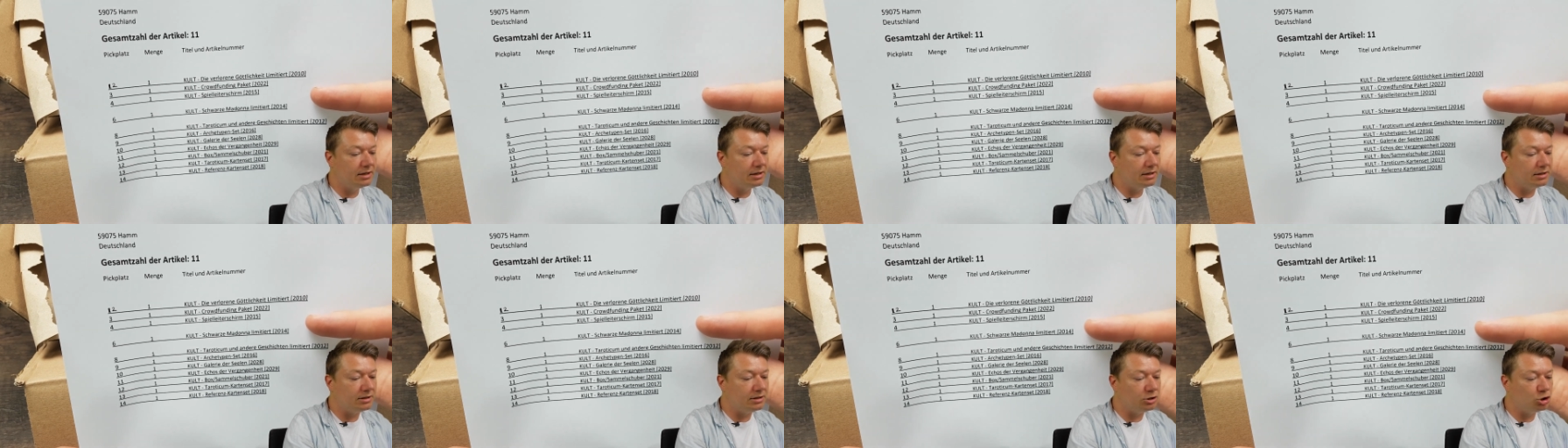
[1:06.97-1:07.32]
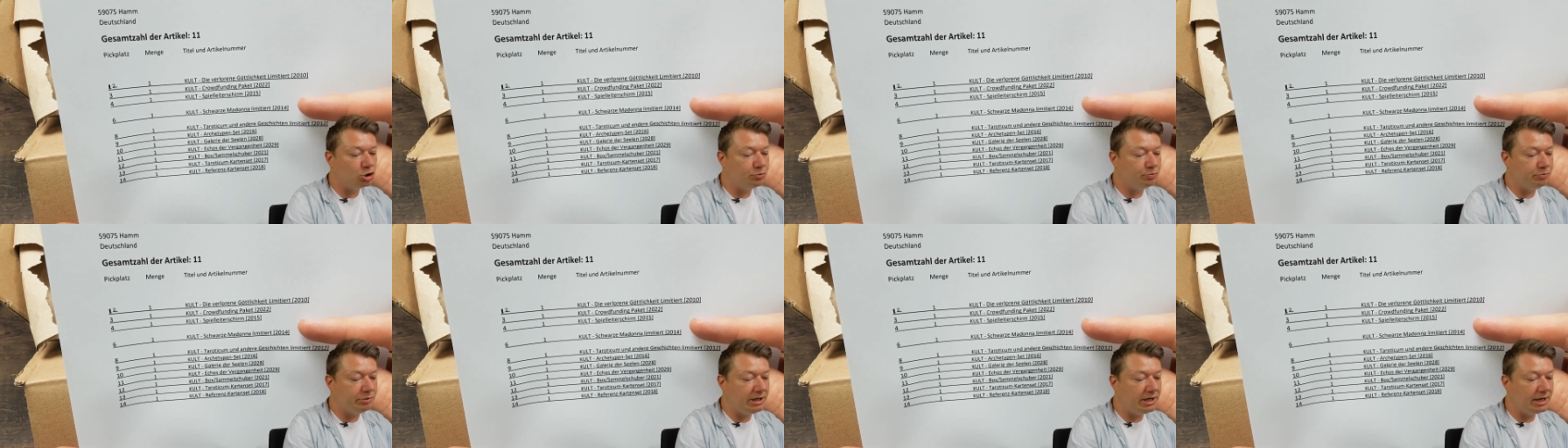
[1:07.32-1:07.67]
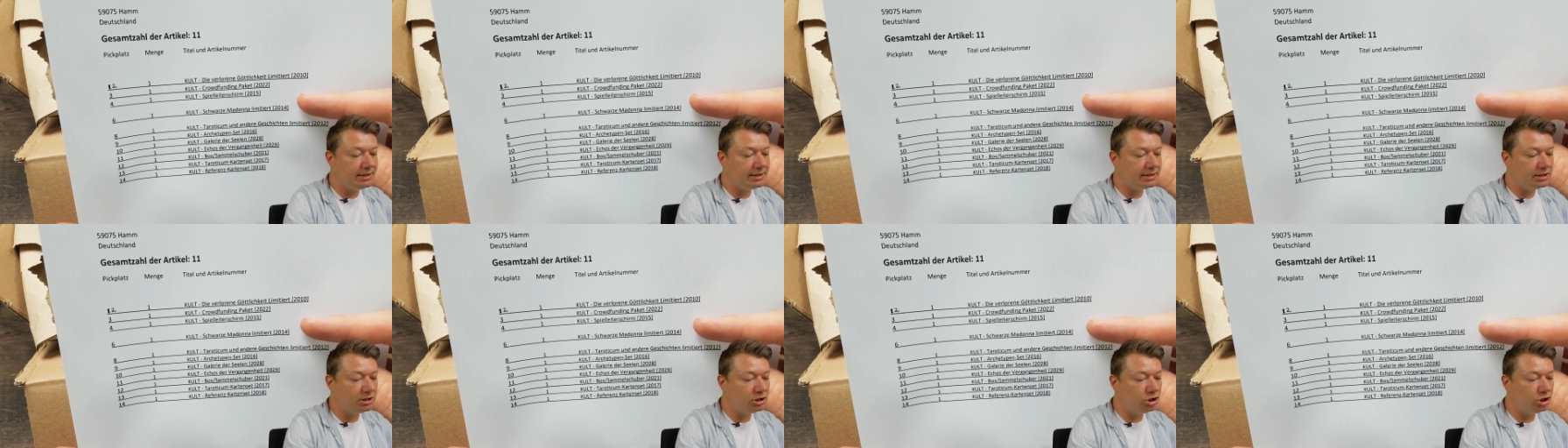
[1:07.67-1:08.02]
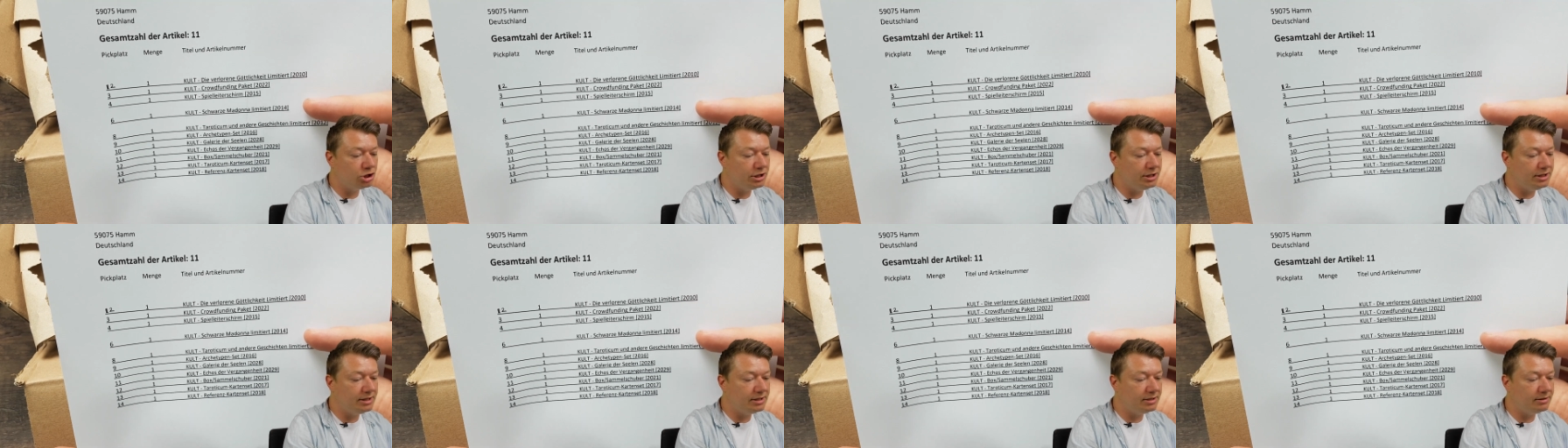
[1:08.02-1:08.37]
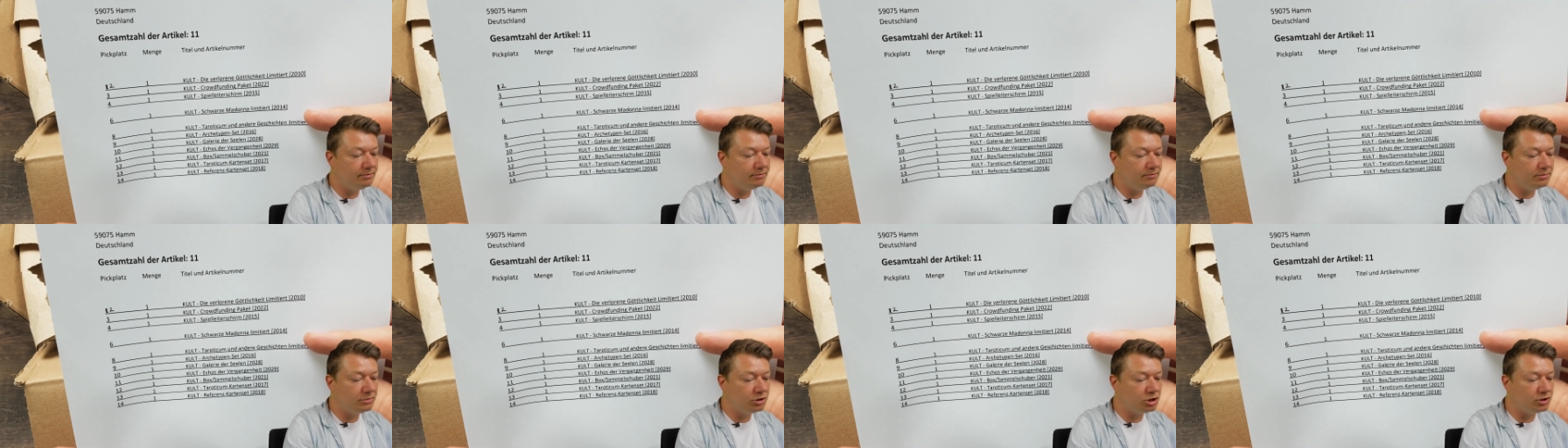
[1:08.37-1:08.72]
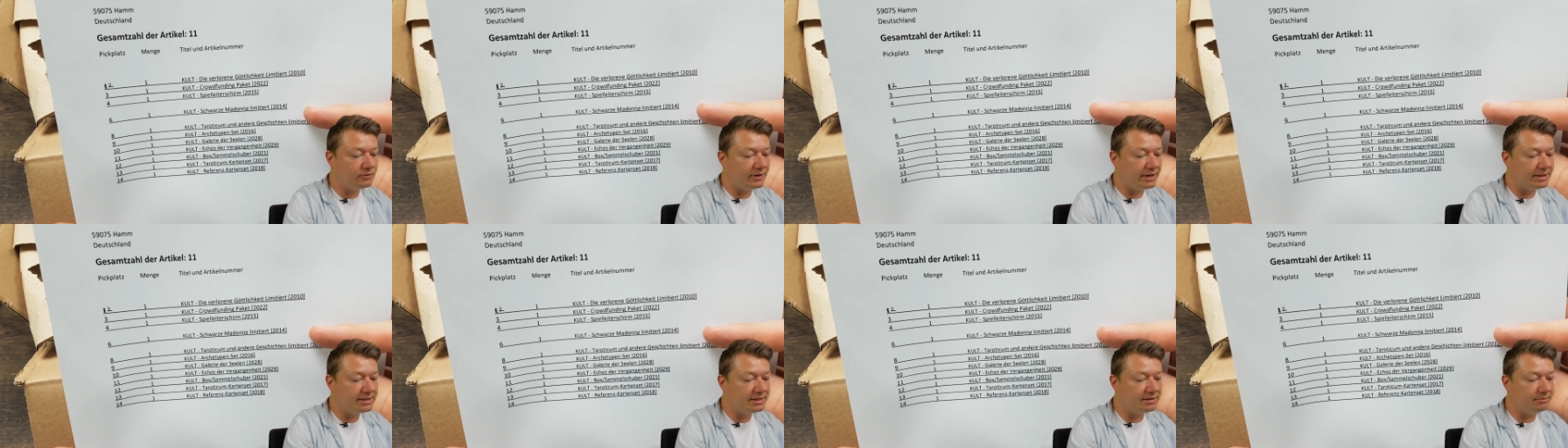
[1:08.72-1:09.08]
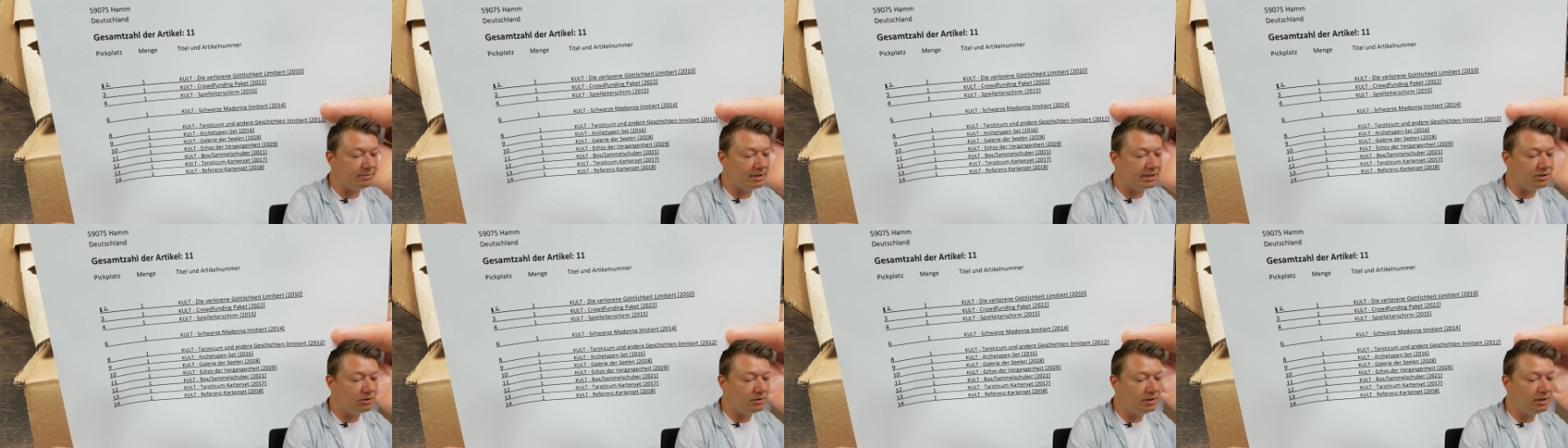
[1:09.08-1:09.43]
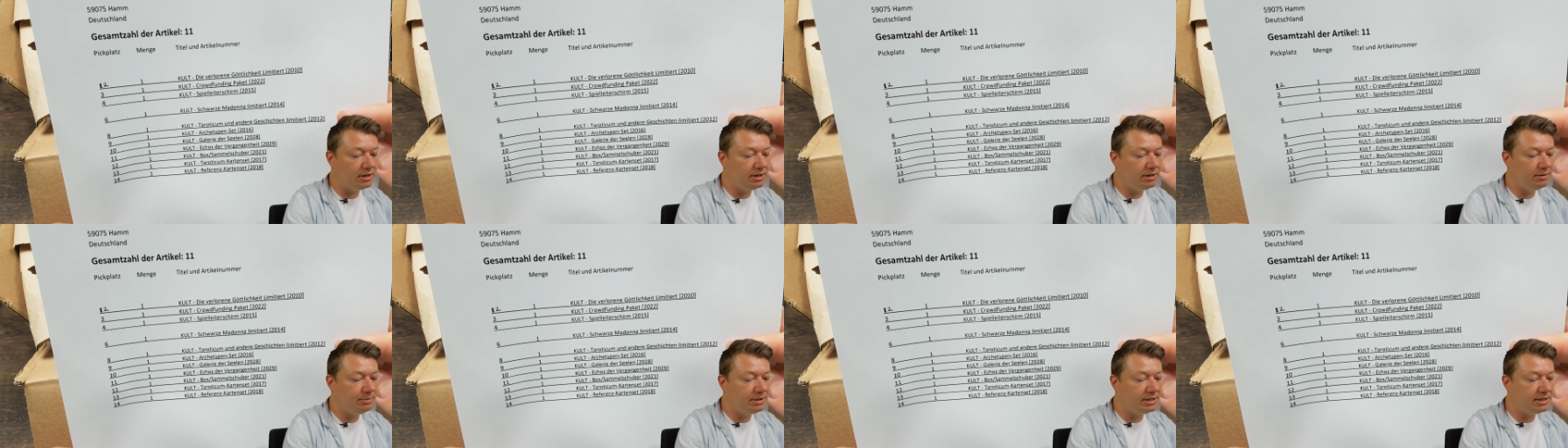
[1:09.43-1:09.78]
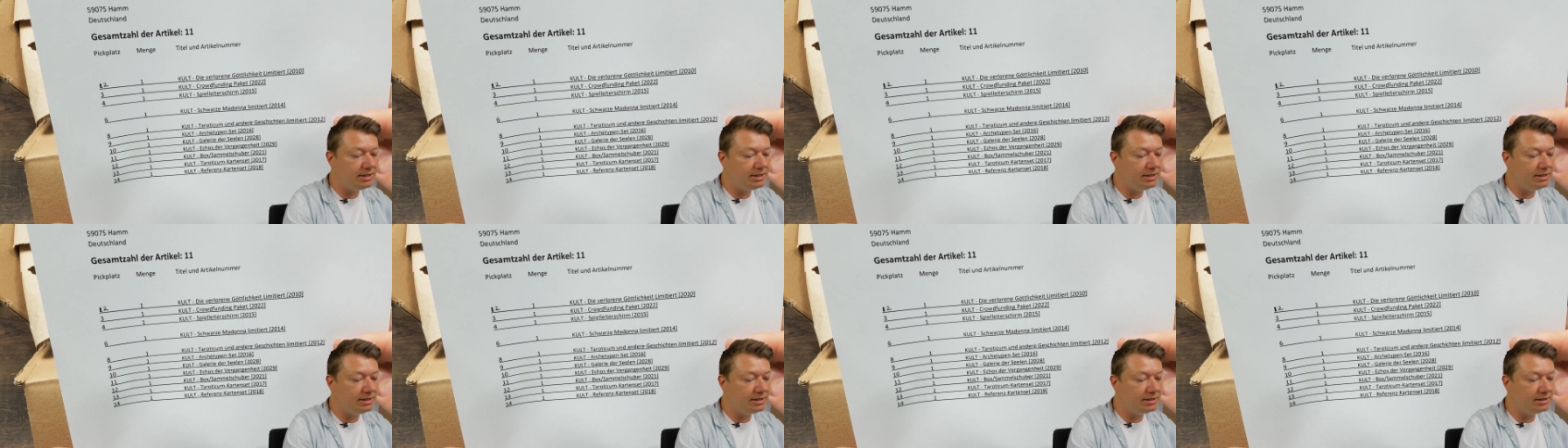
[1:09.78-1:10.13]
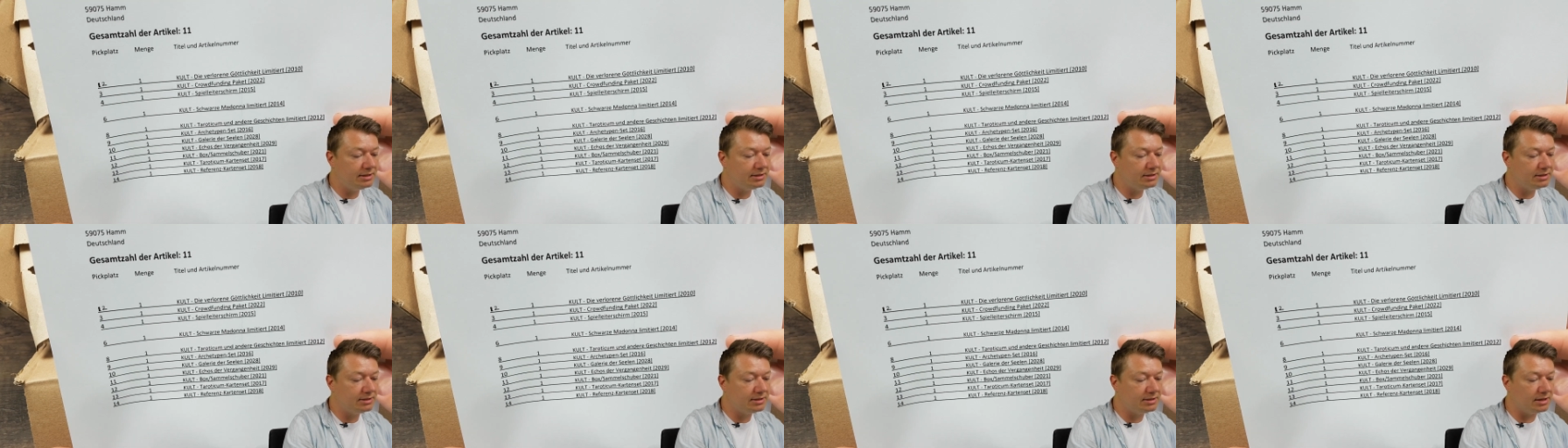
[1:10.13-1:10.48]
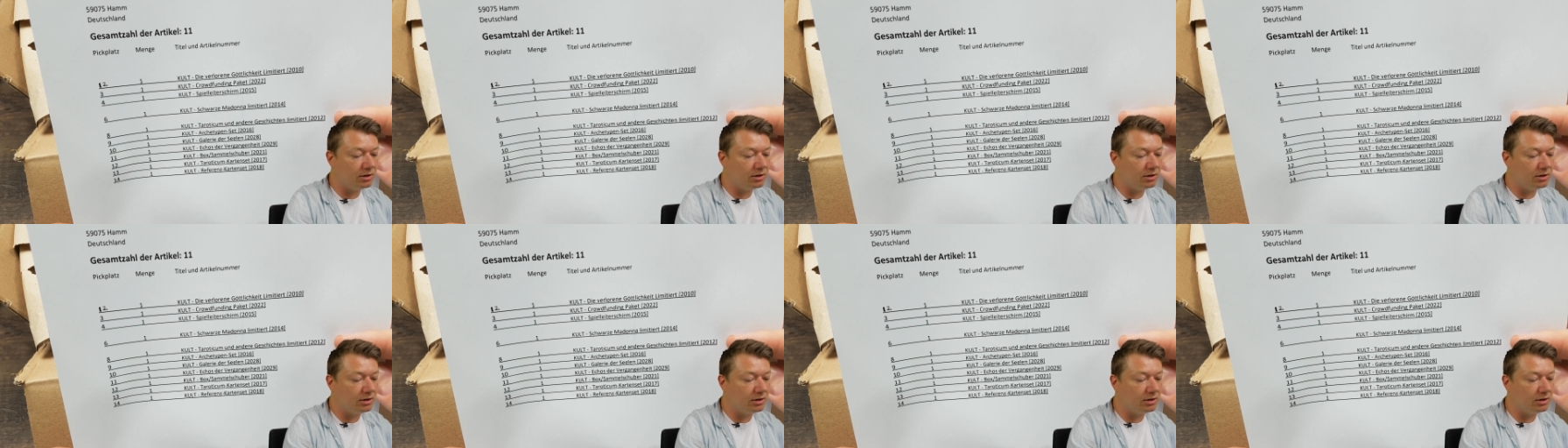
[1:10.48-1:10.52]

äh, Spielleiterschirm, Schwarze Madonna limitiert,